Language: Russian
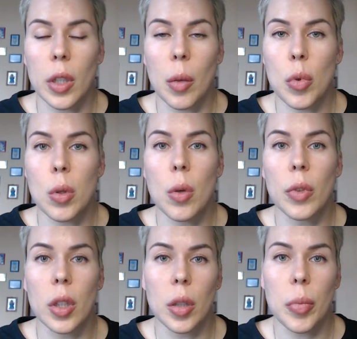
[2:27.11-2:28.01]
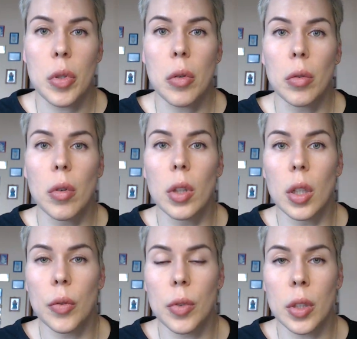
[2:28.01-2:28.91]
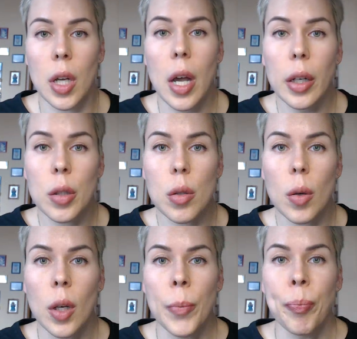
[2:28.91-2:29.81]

там, условно, 500 долларов за акцию,